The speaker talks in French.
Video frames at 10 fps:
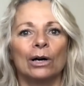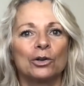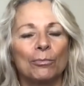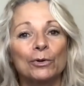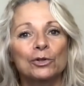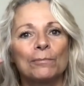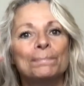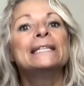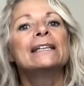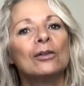Je pense que
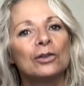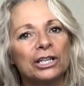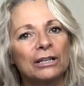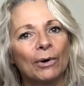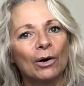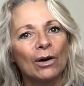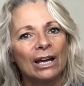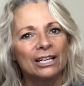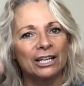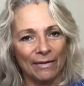psychologiquement,
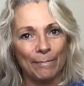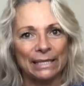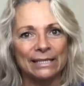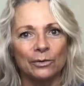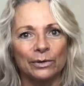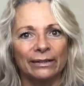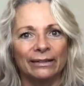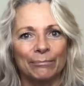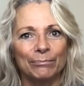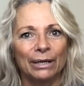j'avais passé une
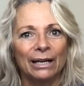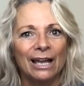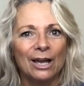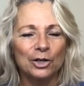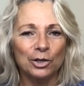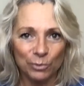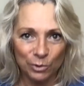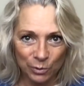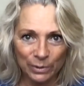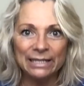étape. Je me
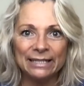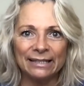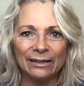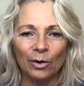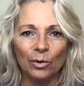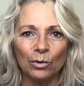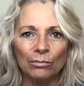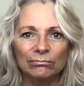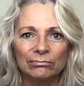suis glissée dans l'eau,